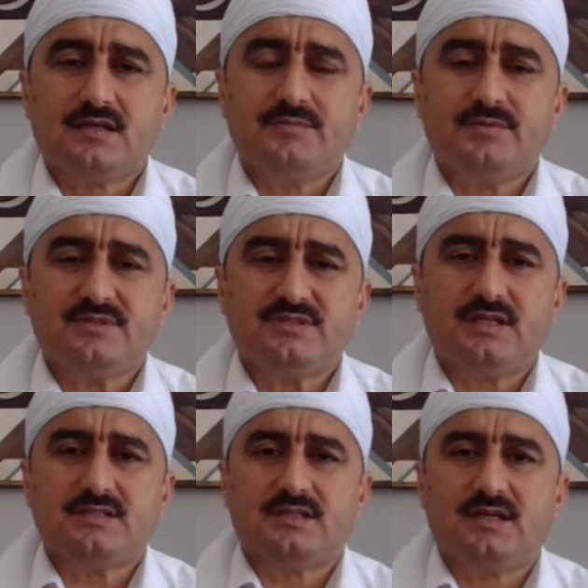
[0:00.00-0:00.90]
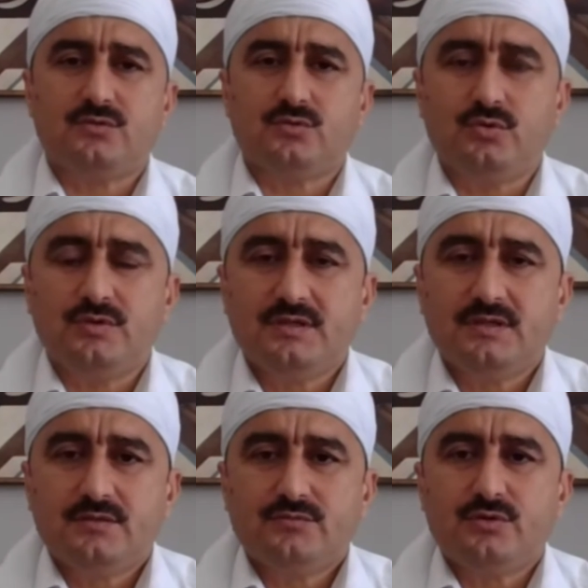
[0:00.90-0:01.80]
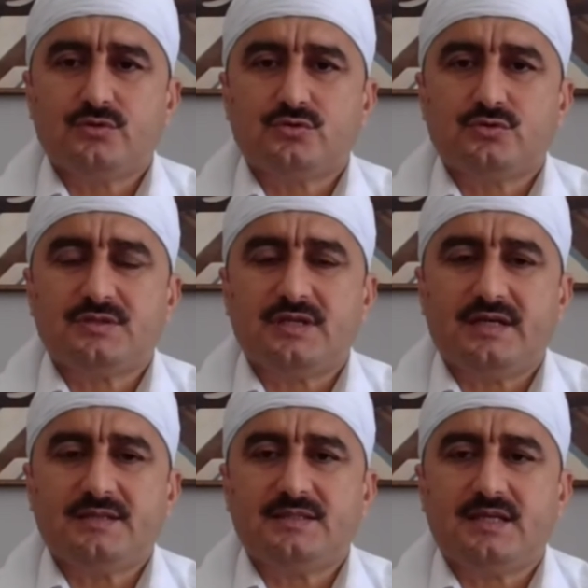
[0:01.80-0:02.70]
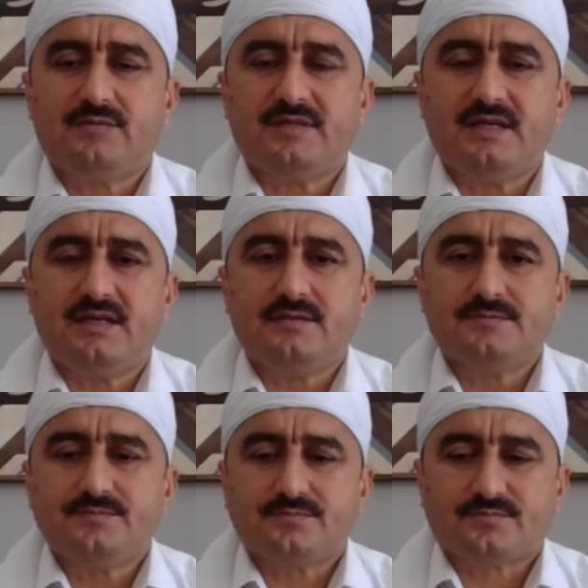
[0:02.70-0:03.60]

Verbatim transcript: Rabbimiz Celle Celaluhu biliyorsunuz ki ayeti kerimede